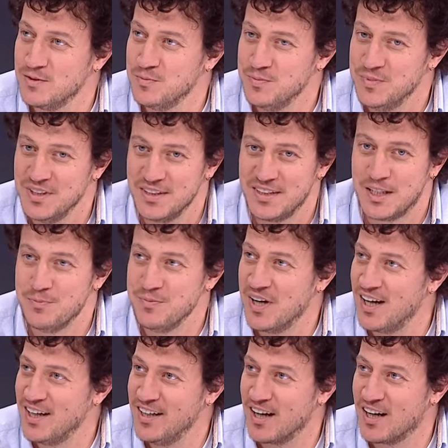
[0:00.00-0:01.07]
bir
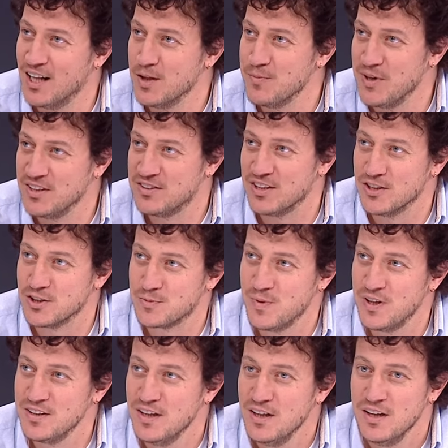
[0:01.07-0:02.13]
kimyayı yakalamaya
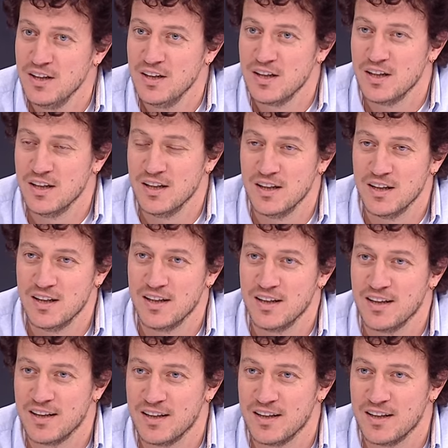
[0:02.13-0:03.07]
çalışman e,